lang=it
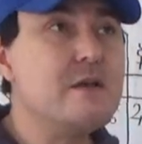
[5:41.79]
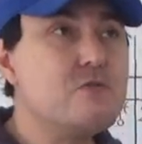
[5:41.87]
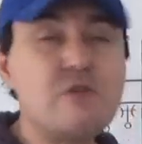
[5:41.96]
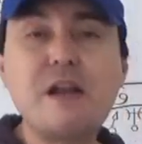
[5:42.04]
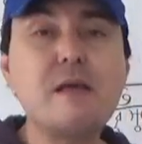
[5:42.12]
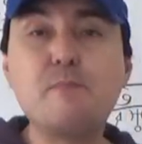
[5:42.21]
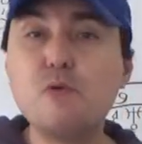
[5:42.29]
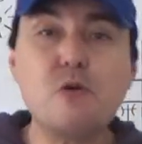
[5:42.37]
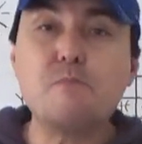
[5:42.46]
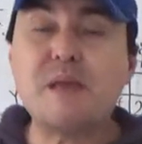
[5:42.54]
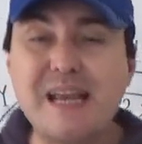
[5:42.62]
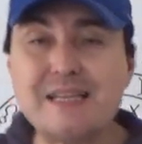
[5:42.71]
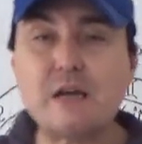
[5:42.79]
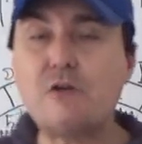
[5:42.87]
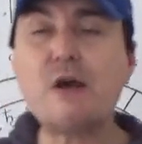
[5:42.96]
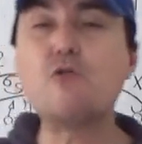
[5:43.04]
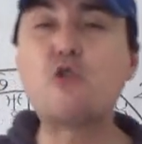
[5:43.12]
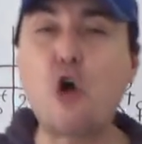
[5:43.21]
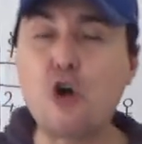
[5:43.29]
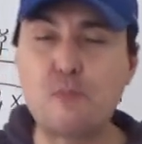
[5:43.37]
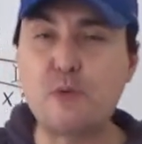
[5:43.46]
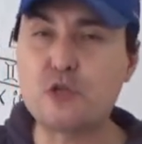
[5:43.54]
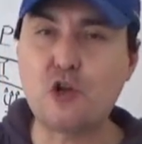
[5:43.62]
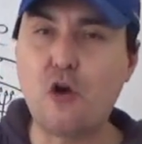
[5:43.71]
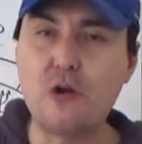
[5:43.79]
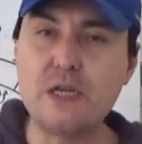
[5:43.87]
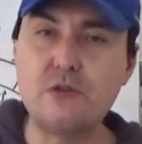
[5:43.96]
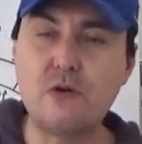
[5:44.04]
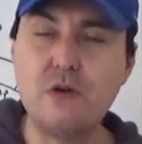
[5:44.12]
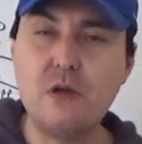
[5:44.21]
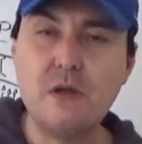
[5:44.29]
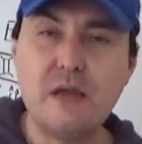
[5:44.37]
Non è neppure un pianeta, non è un corpo solido,